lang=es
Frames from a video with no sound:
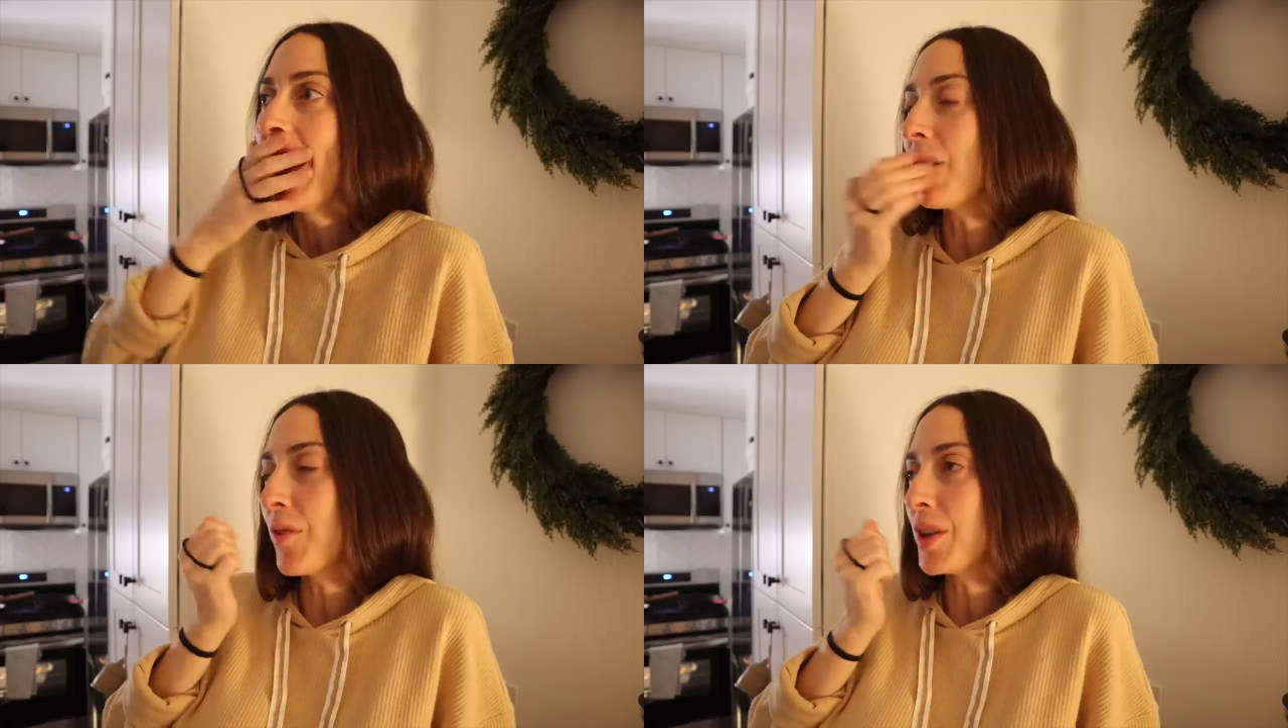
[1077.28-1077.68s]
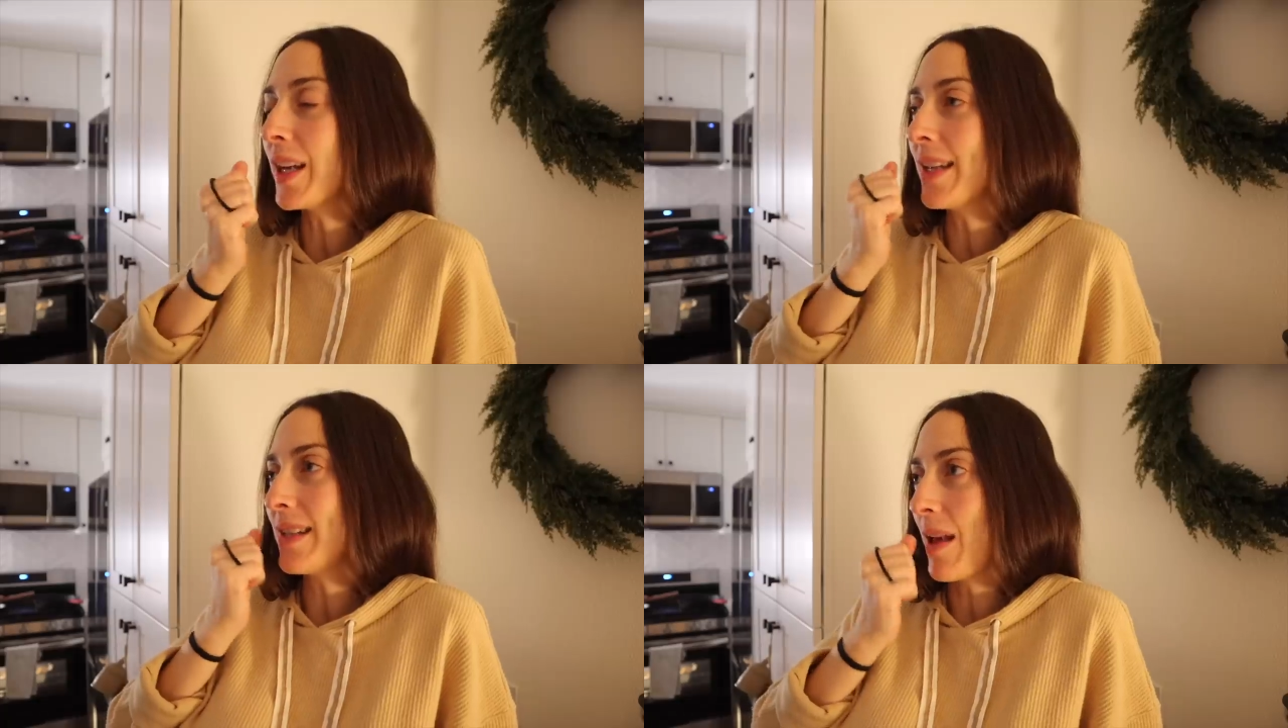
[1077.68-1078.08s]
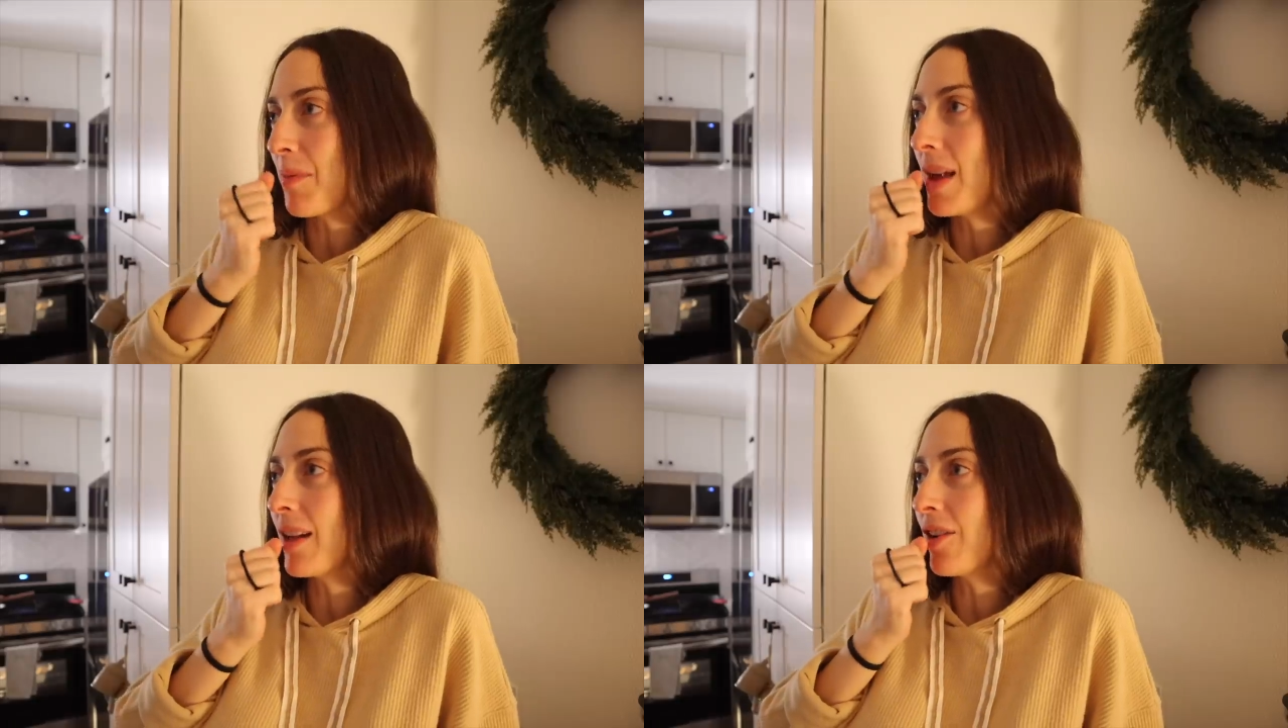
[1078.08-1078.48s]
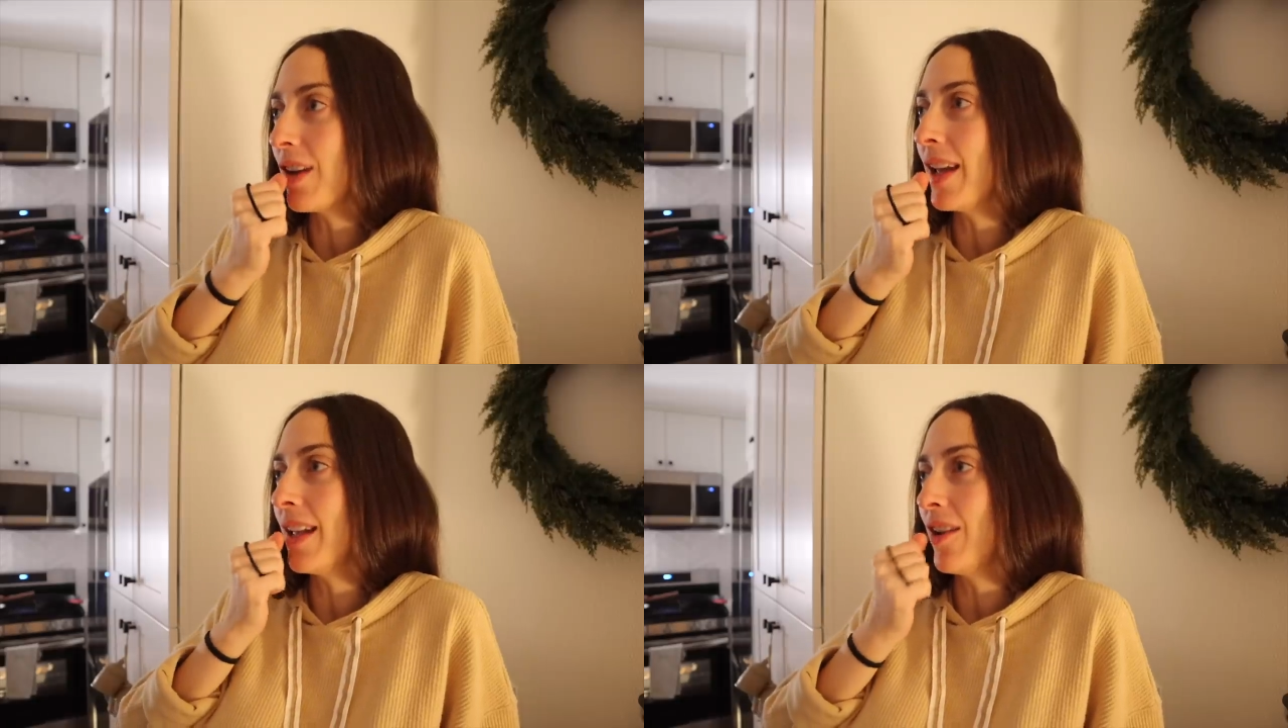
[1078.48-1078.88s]
es fuerte que sea
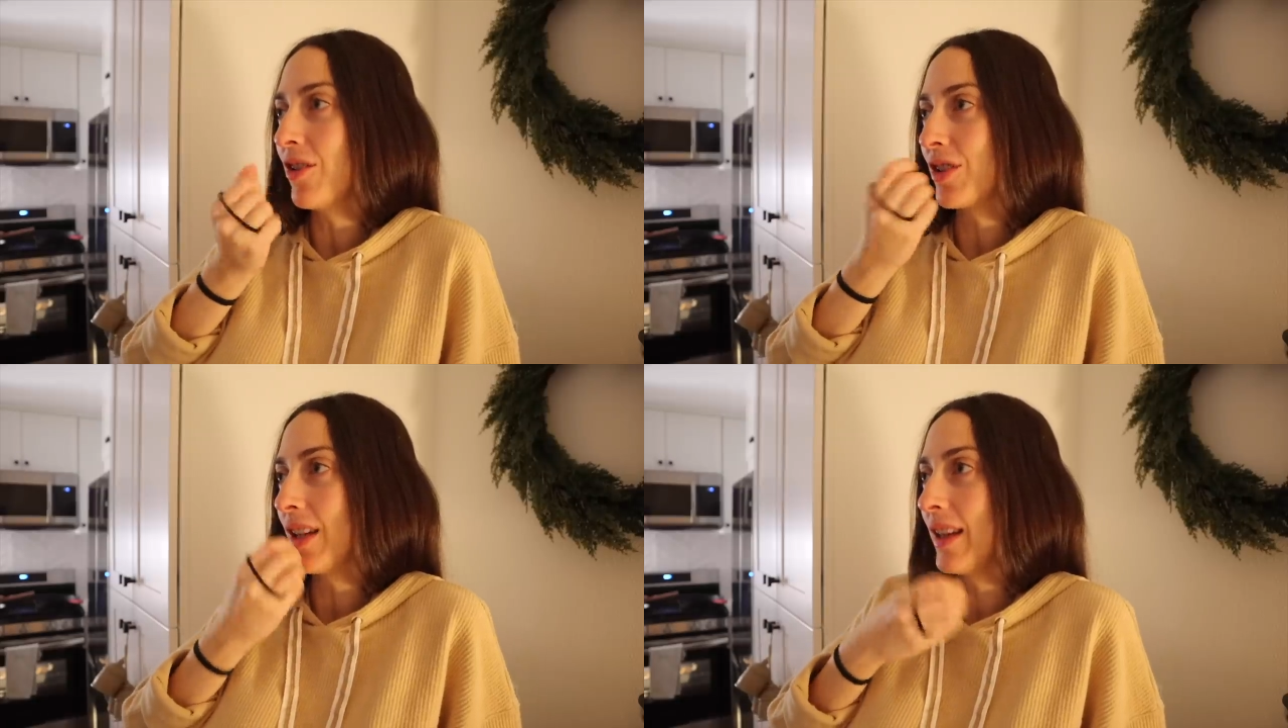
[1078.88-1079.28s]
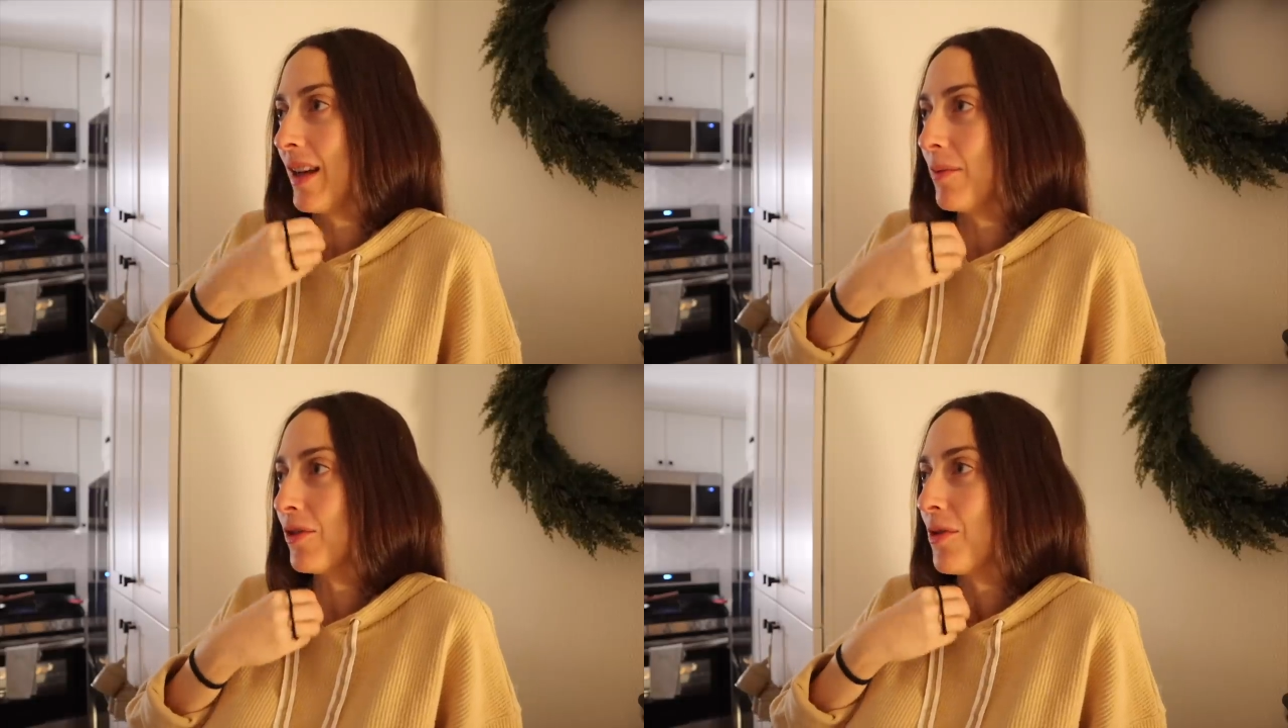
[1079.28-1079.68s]
miércoles y nos sintamos